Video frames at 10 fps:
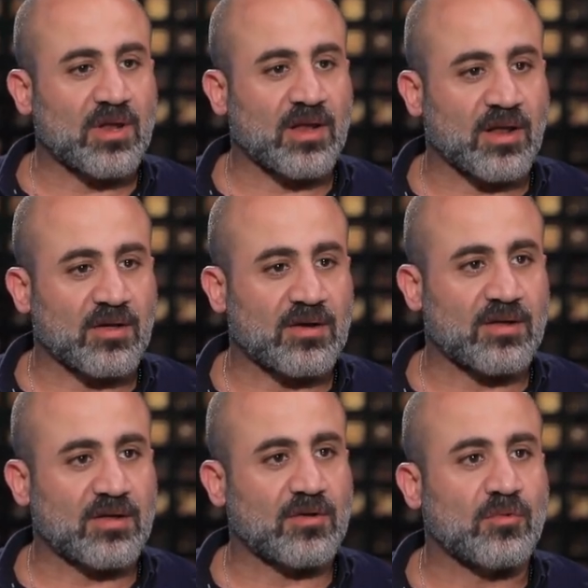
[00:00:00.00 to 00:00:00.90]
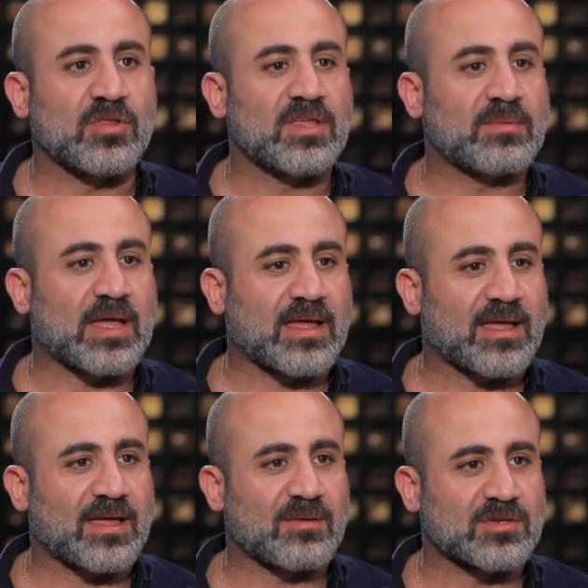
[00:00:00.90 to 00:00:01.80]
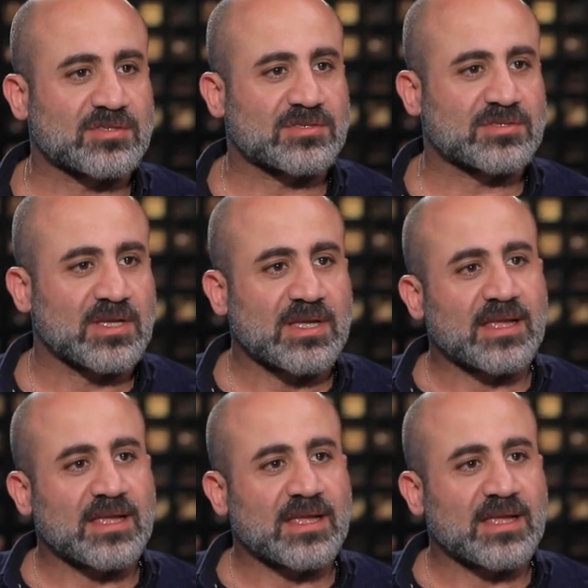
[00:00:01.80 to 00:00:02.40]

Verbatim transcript: العلاقه ودي بقى بص